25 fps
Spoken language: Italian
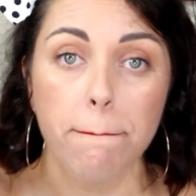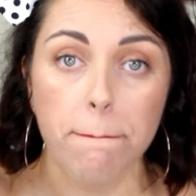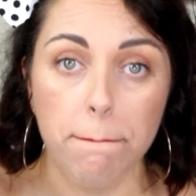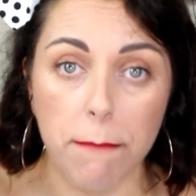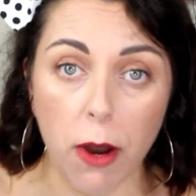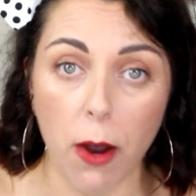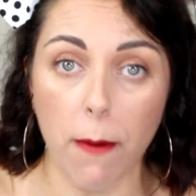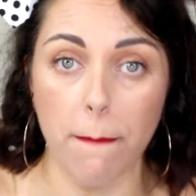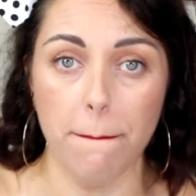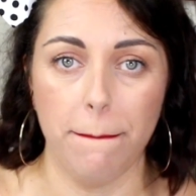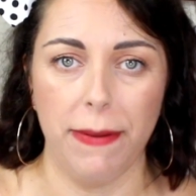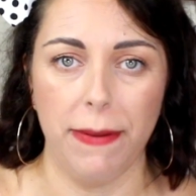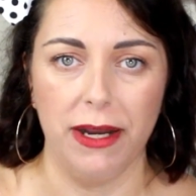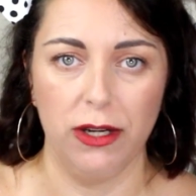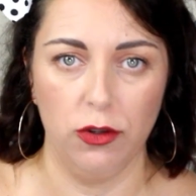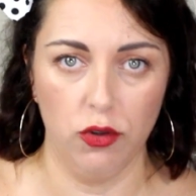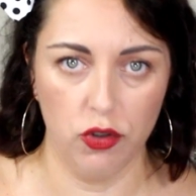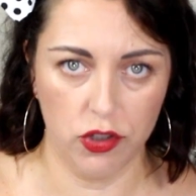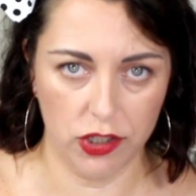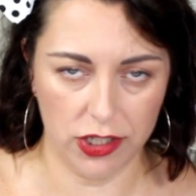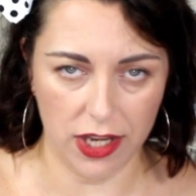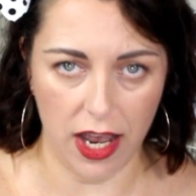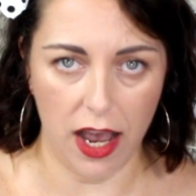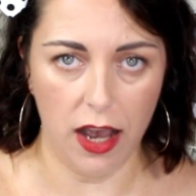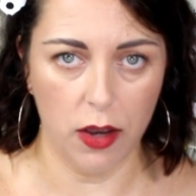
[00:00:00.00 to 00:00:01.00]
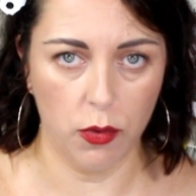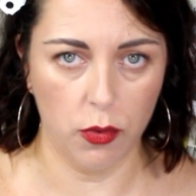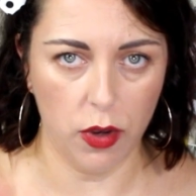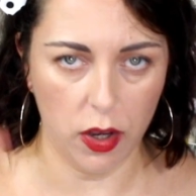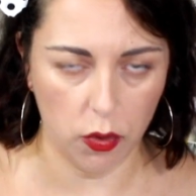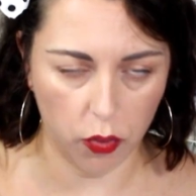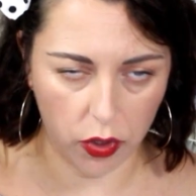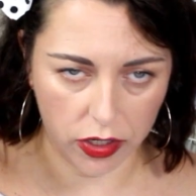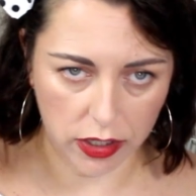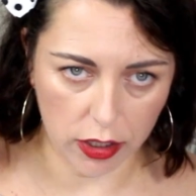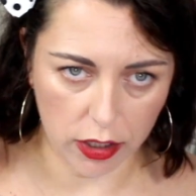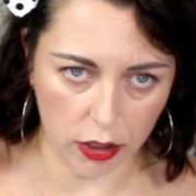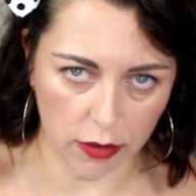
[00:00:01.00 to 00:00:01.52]
pompano il sangue,
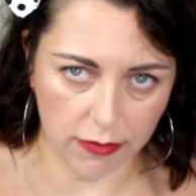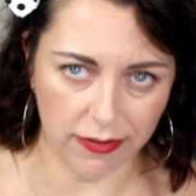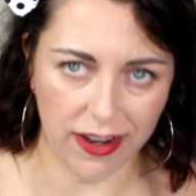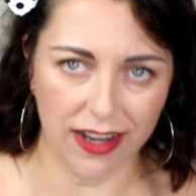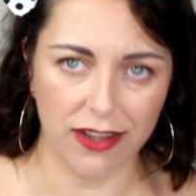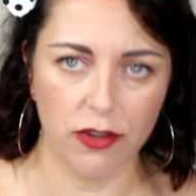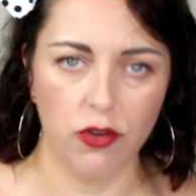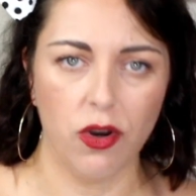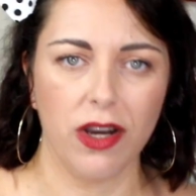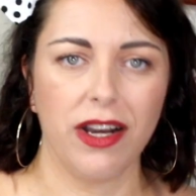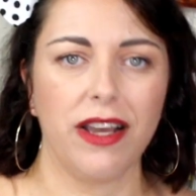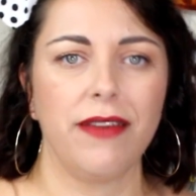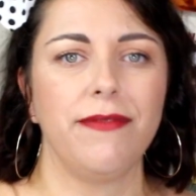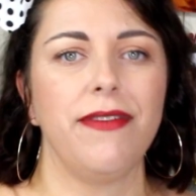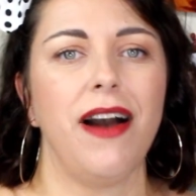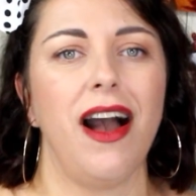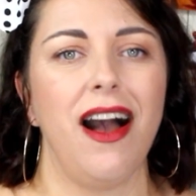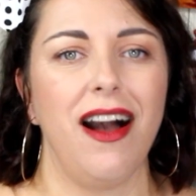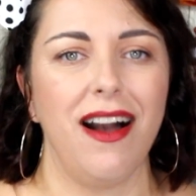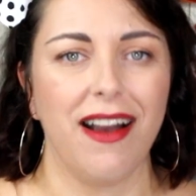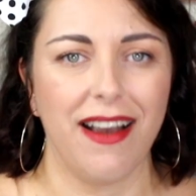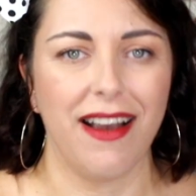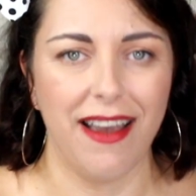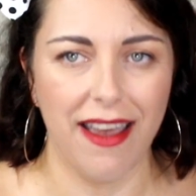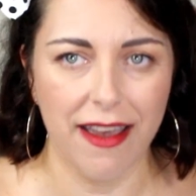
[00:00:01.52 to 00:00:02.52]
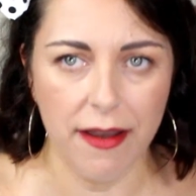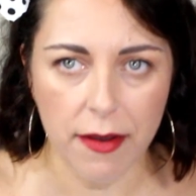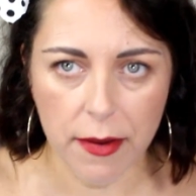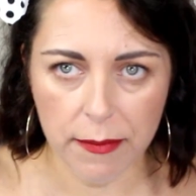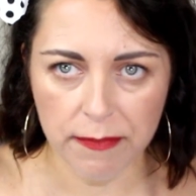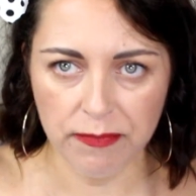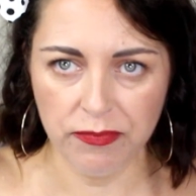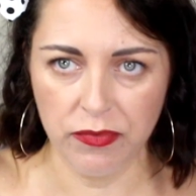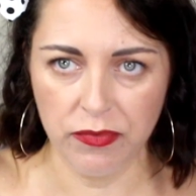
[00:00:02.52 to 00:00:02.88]
quindi lo fanno arrivare